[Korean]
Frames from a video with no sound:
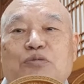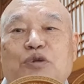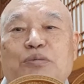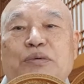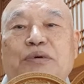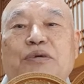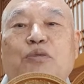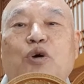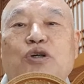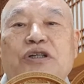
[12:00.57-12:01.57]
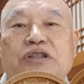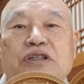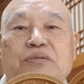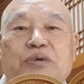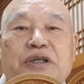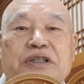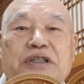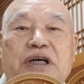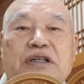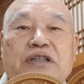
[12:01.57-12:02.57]
불법을 모을 것을
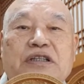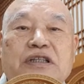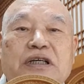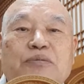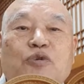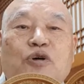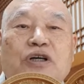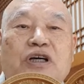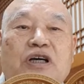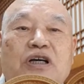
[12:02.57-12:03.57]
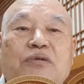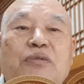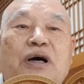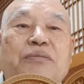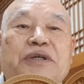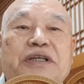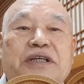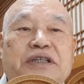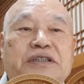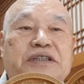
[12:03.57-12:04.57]
버리지 않는 깊고 큰 마음이
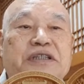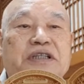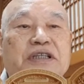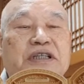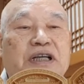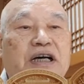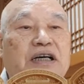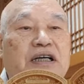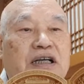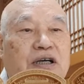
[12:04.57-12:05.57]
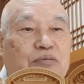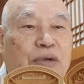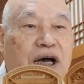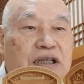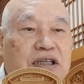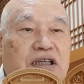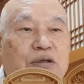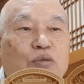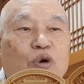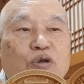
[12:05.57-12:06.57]
이것이 열이라 만일
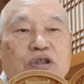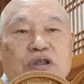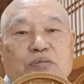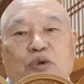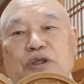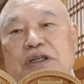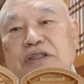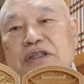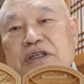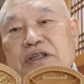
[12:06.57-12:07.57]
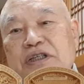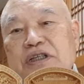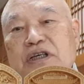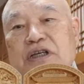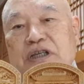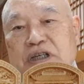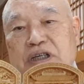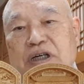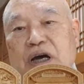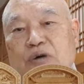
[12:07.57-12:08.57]
모든 보살들이
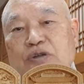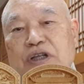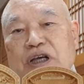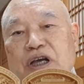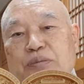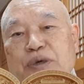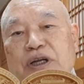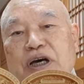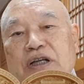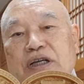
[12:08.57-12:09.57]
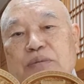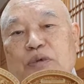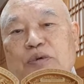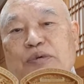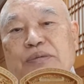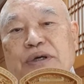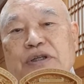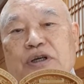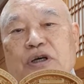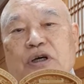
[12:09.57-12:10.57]
이 가운데 편안히
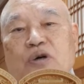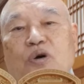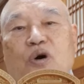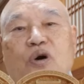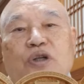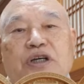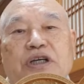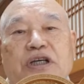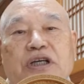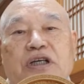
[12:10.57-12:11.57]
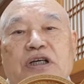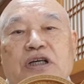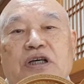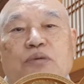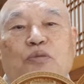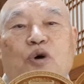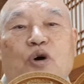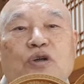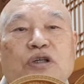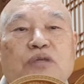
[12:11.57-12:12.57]
머물면 고운능히
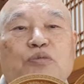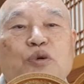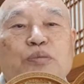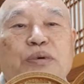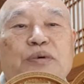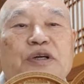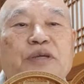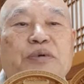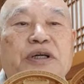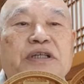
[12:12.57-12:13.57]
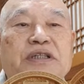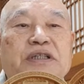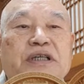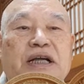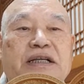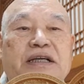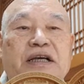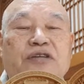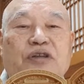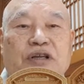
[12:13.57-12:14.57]
모든 불법을 버리지
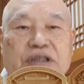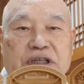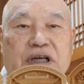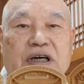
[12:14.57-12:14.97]
않게 되느니라.